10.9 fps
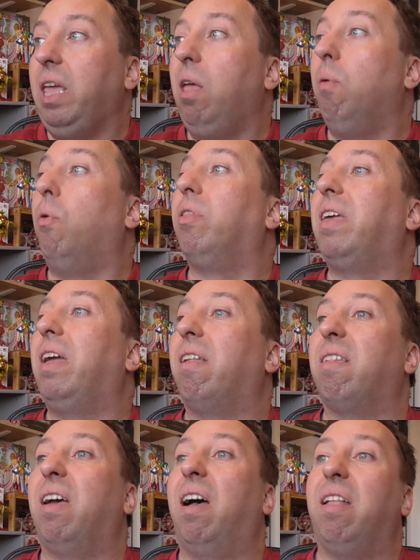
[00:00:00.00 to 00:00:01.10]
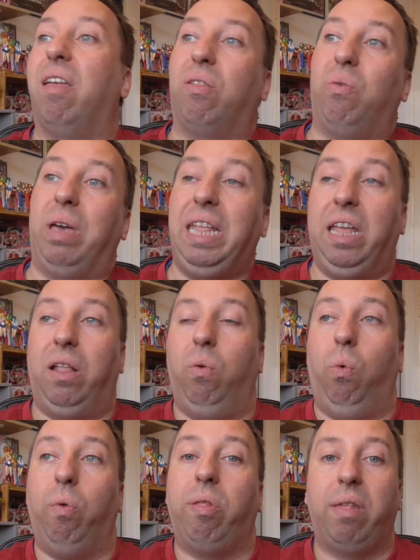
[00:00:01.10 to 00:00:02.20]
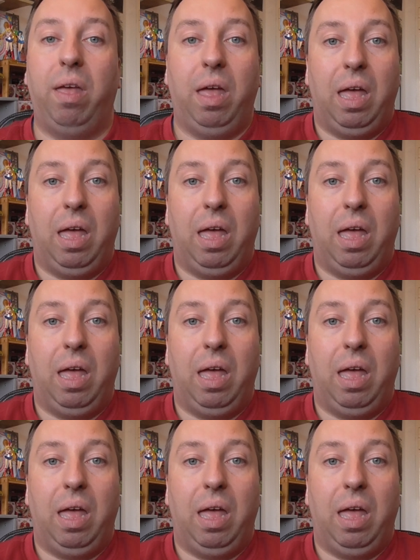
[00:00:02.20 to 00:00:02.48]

Hier bei uns geht das gerade erst so richtig los.